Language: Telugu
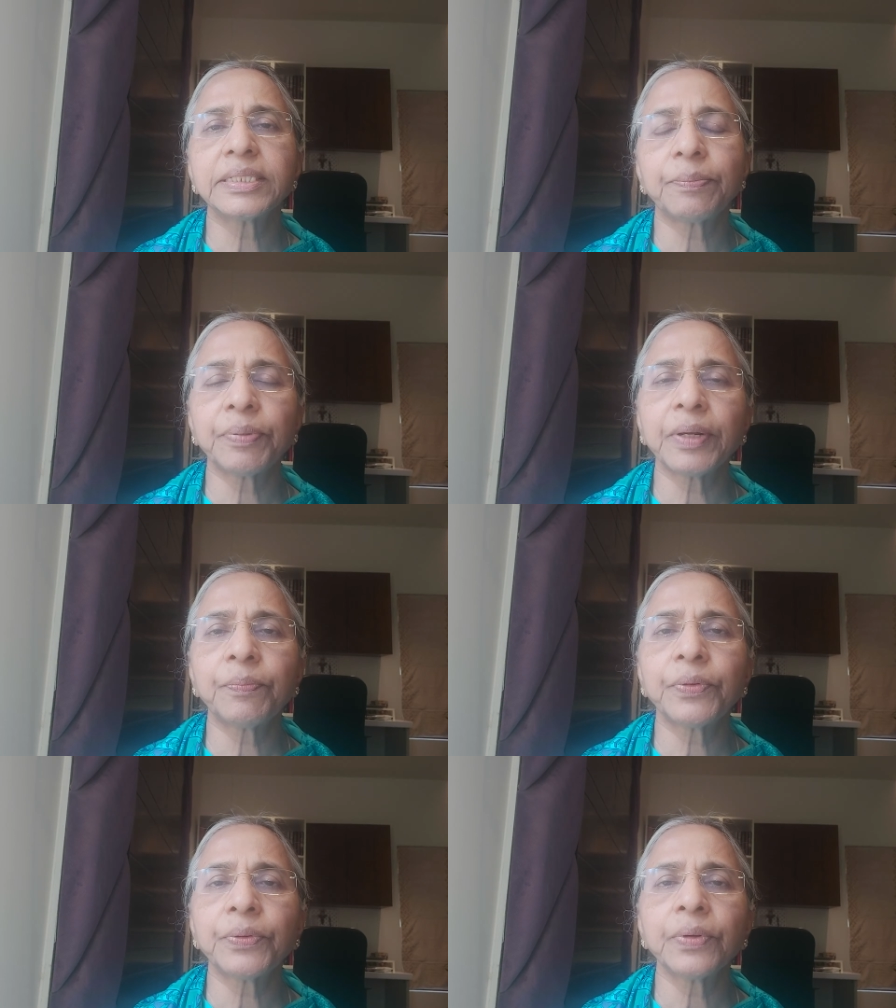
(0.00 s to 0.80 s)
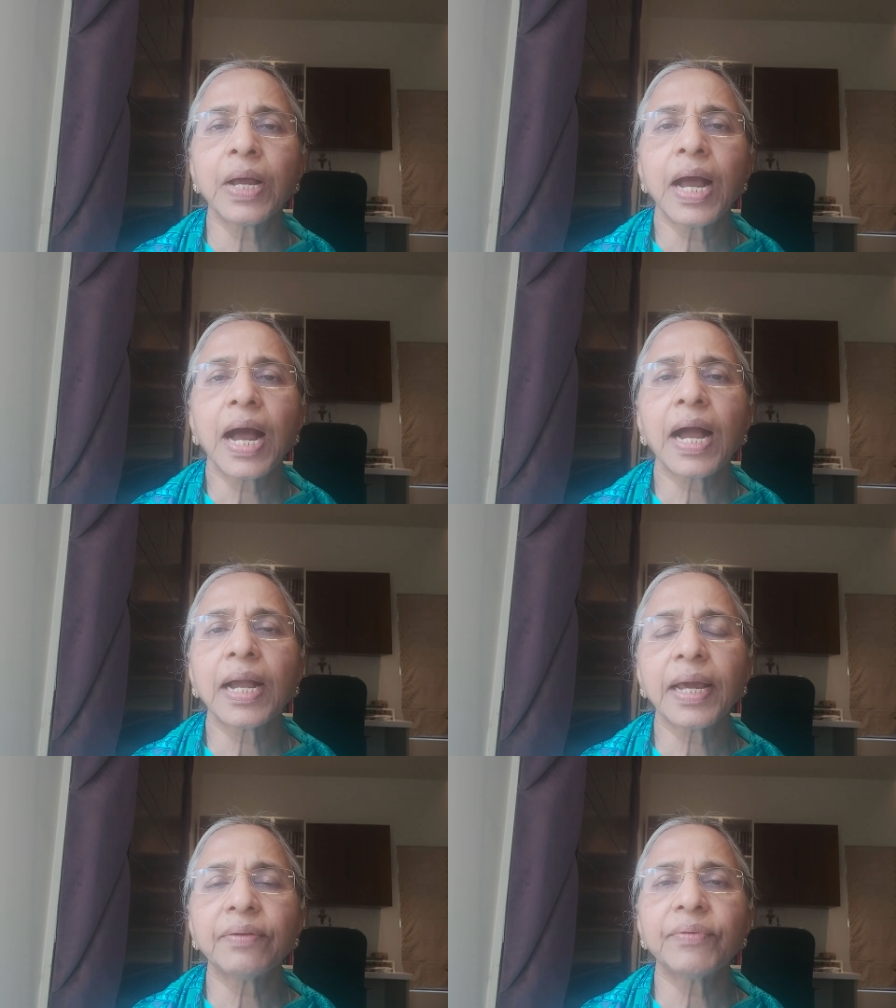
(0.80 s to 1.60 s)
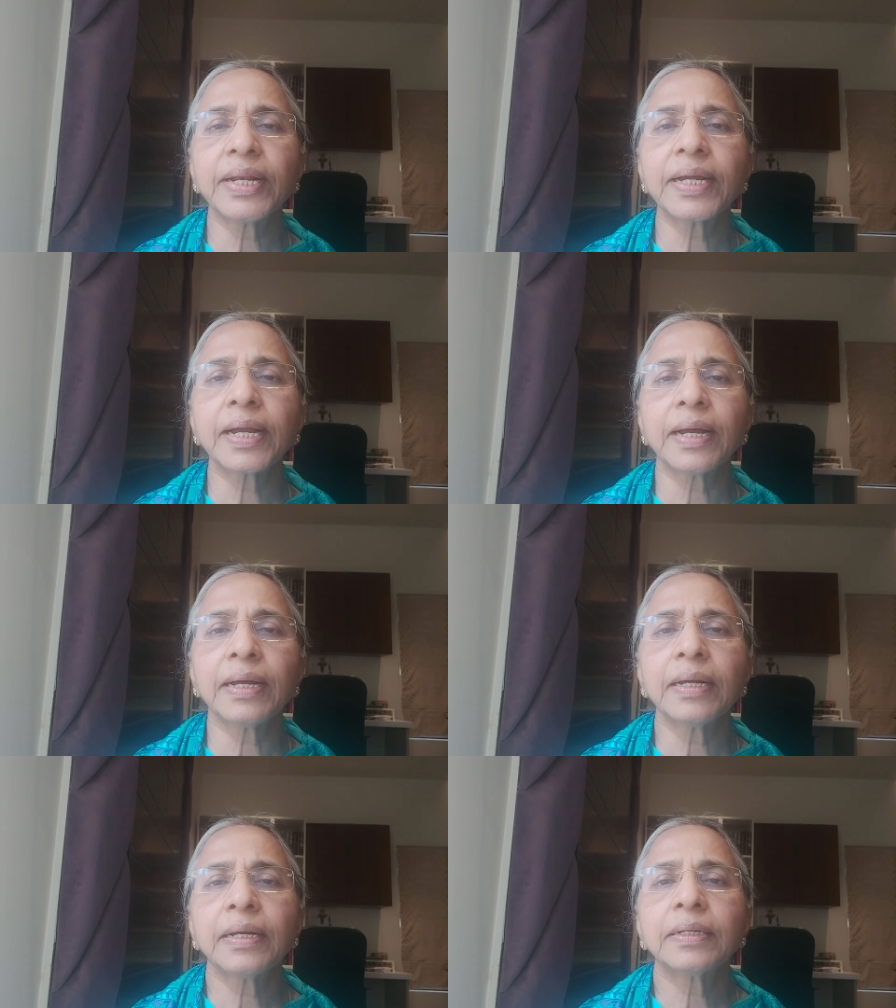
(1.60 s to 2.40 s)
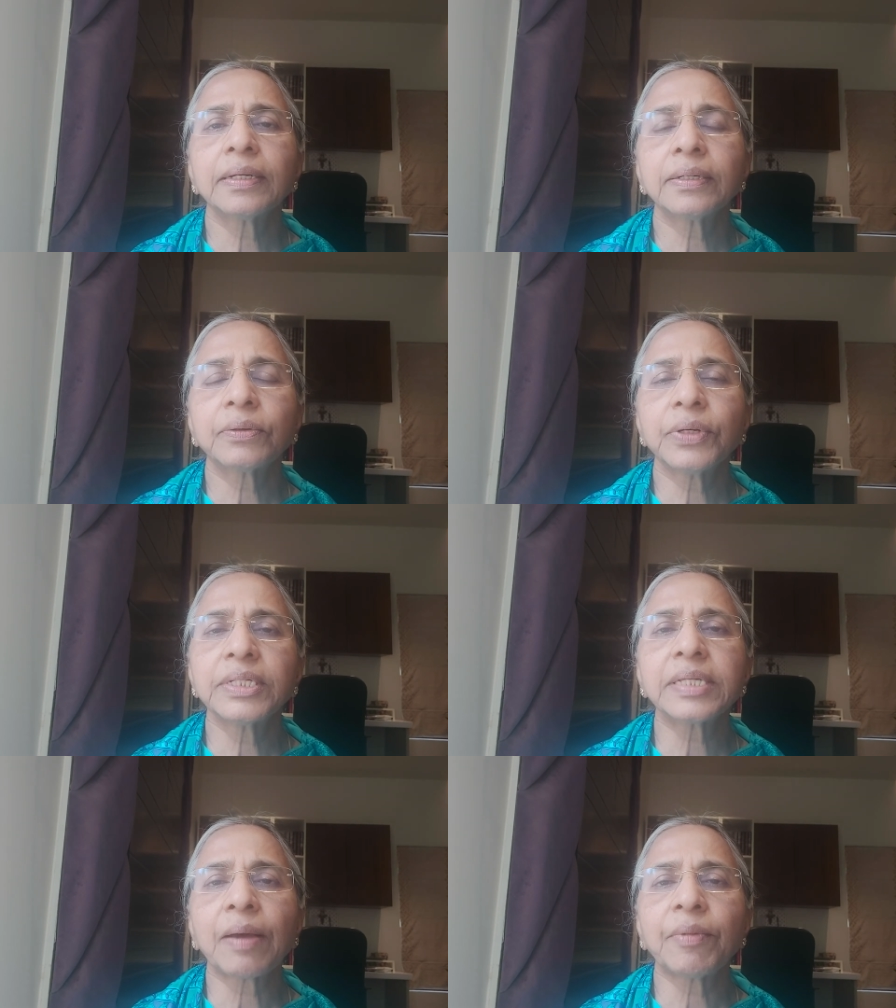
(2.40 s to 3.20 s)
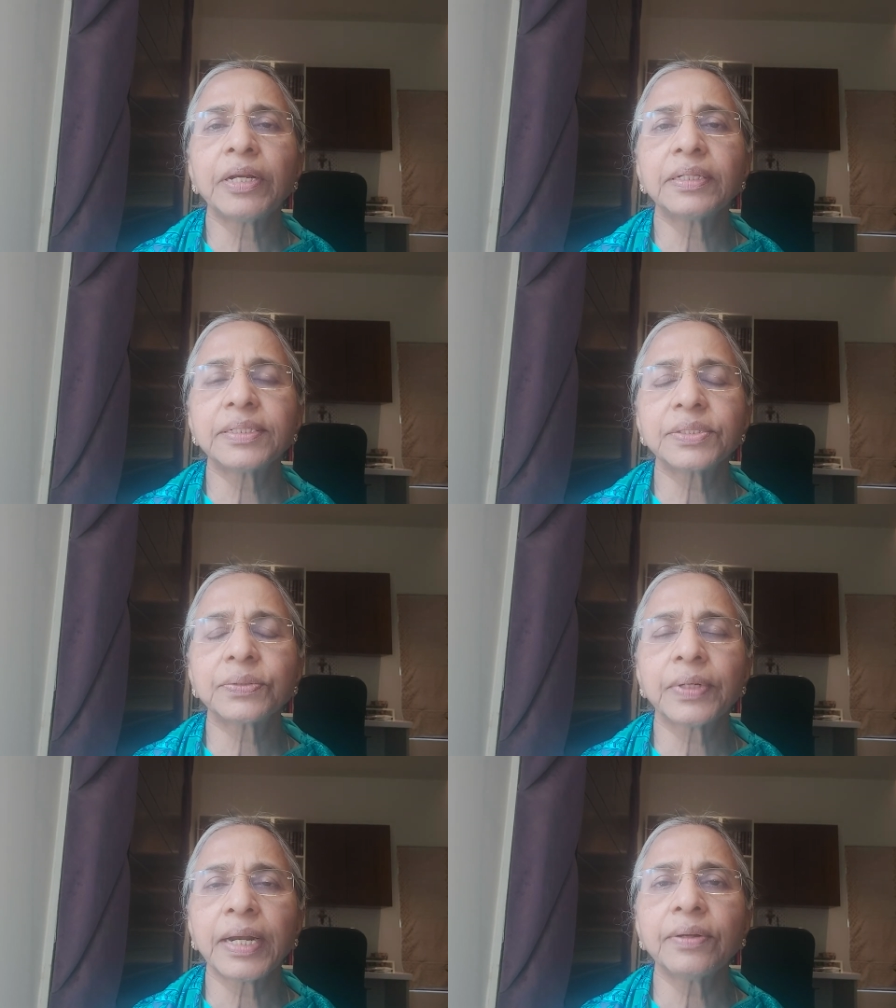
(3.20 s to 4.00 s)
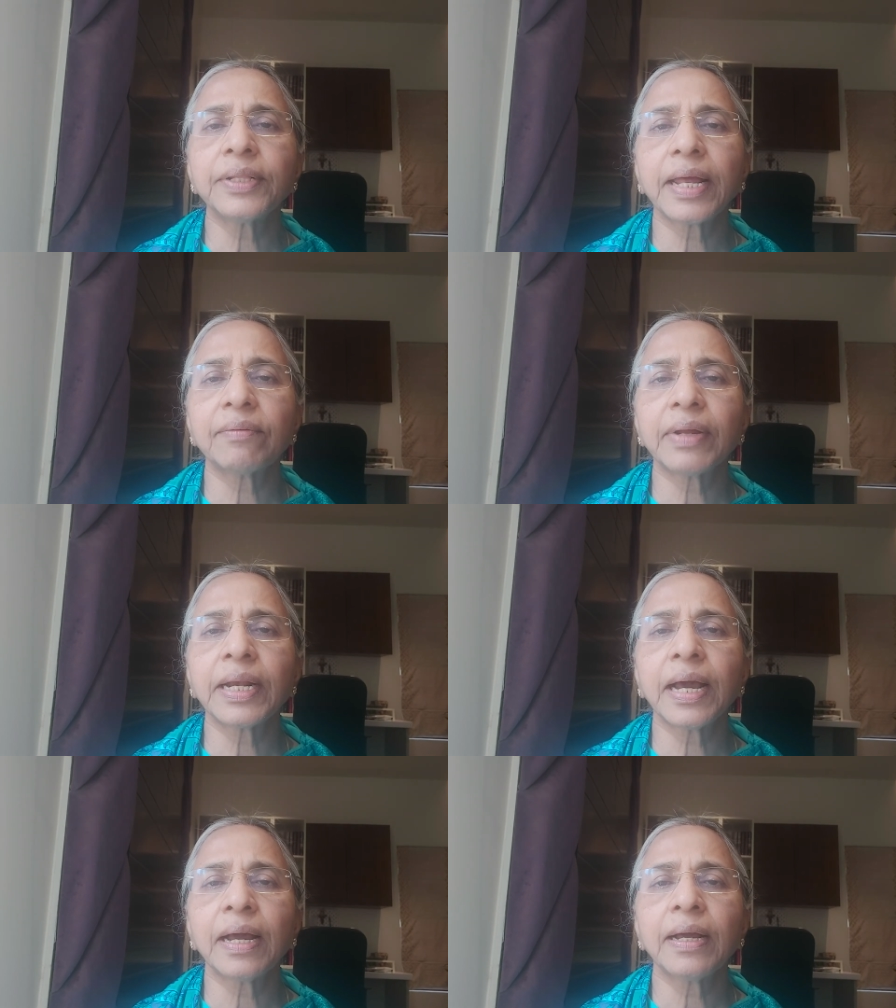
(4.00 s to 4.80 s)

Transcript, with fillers: చెప్పినప్పుడు ఆకాను వినక కొన్ని సామాన్లు తీసుకున్నాడు దానివల్ల